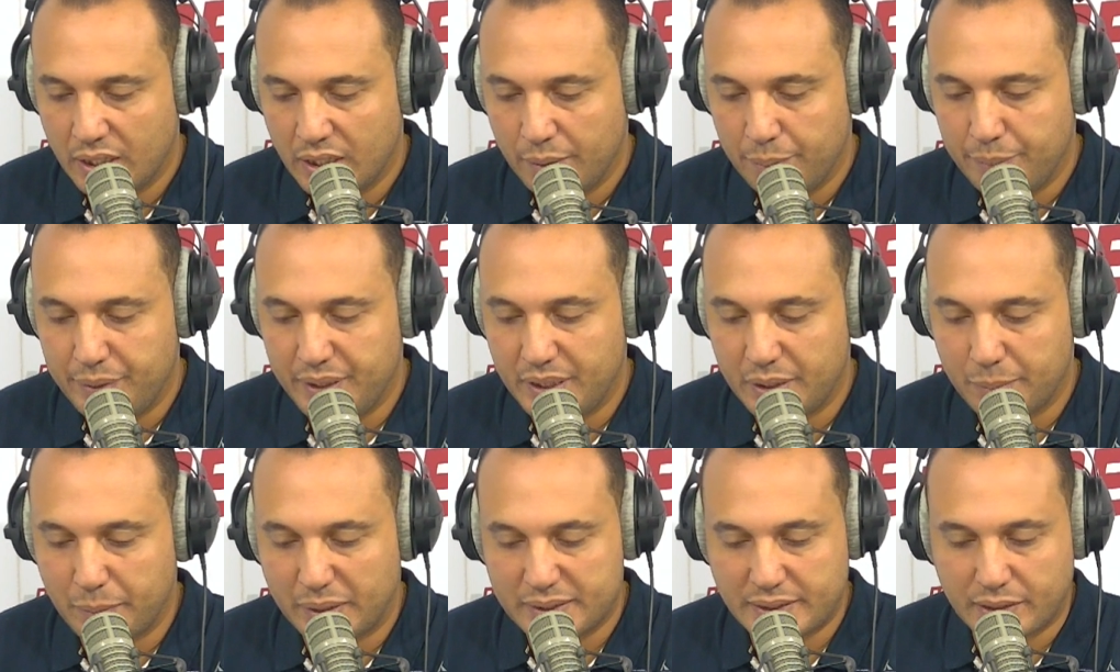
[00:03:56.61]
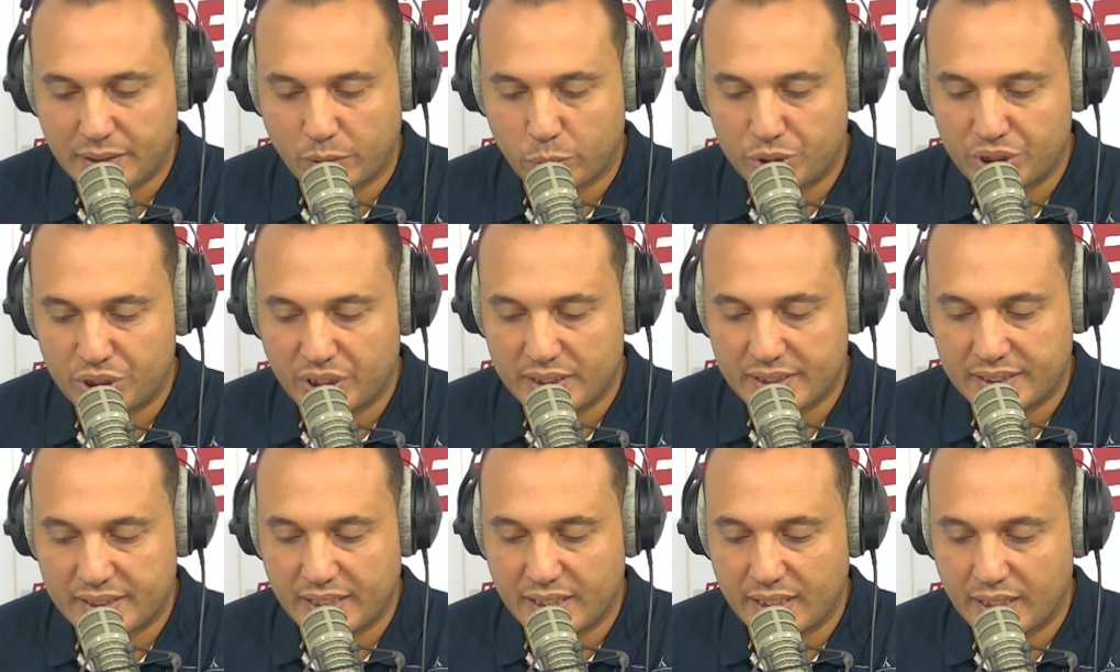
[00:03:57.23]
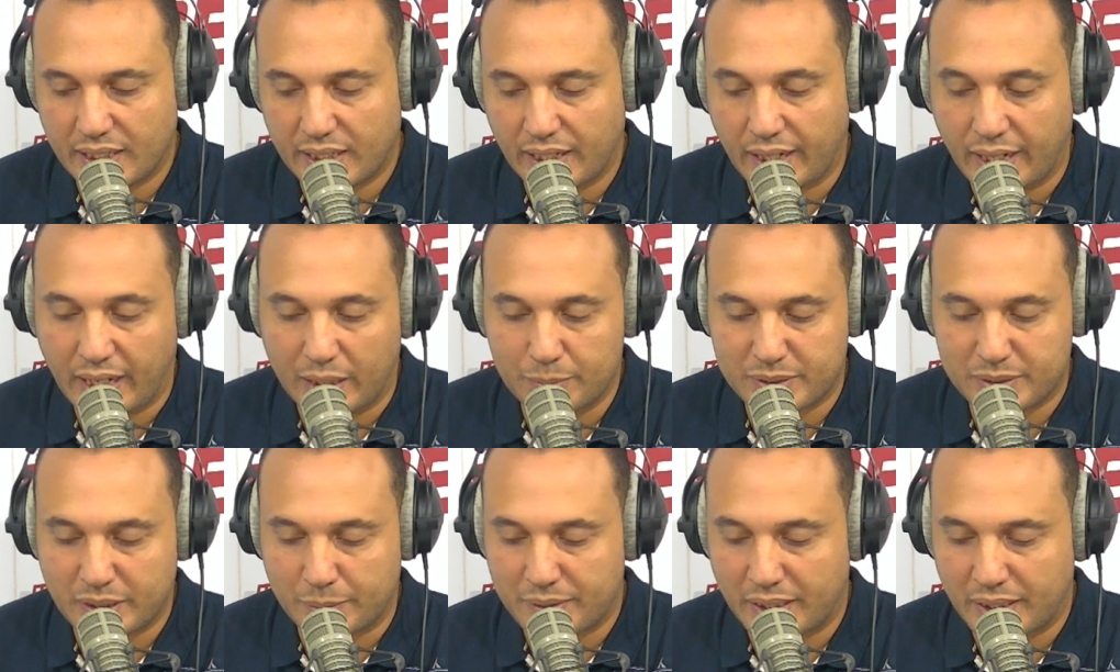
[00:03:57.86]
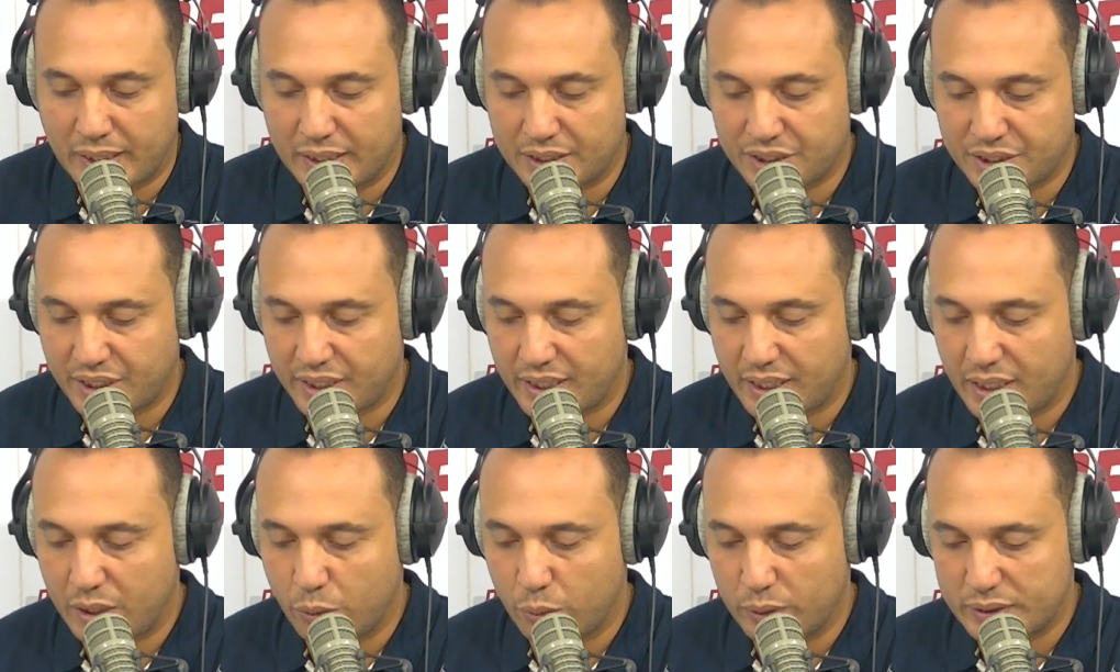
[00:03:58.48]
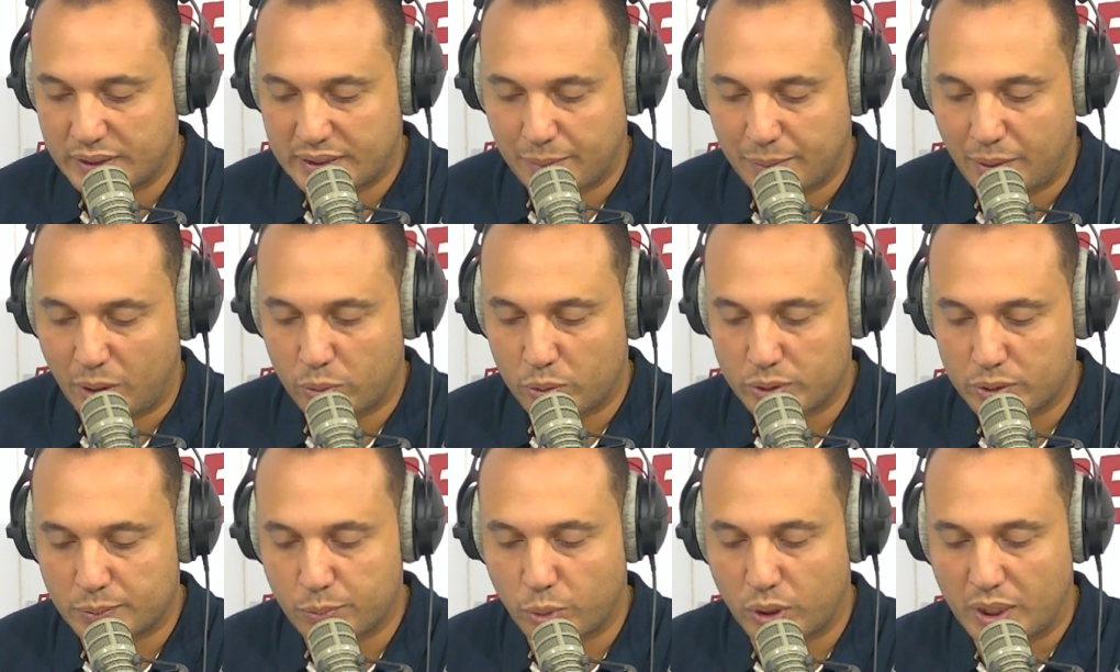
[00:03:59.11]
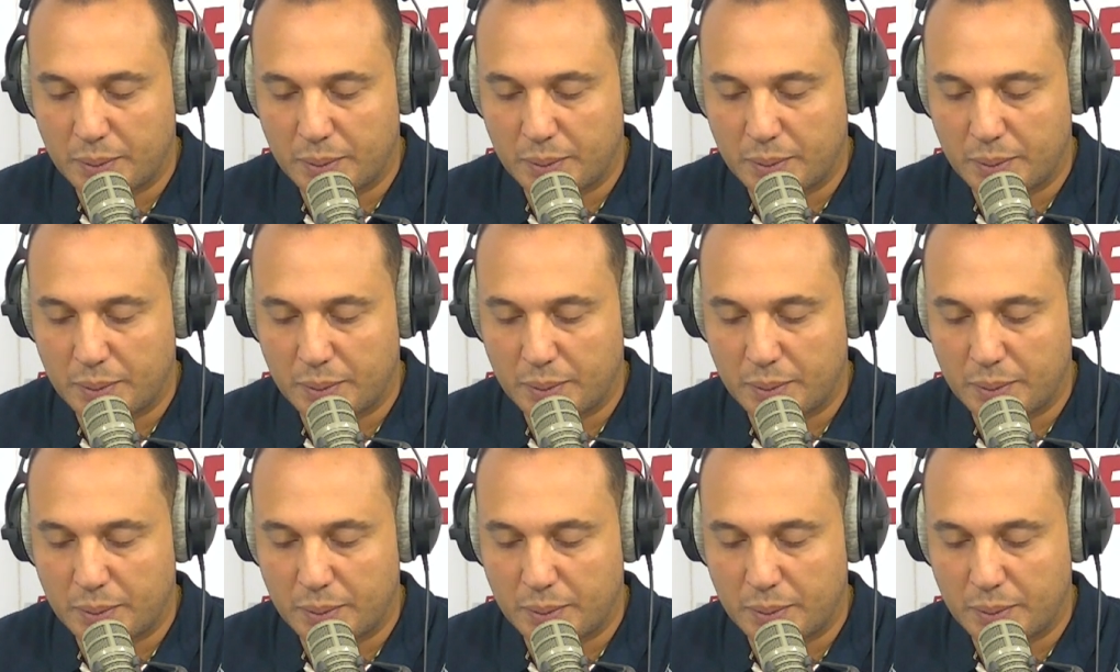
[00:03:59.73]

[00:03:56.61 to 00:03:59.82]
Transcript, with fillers: بين مصر والجزائر الخمسة متاع العشية والسبعة ونص مقابلة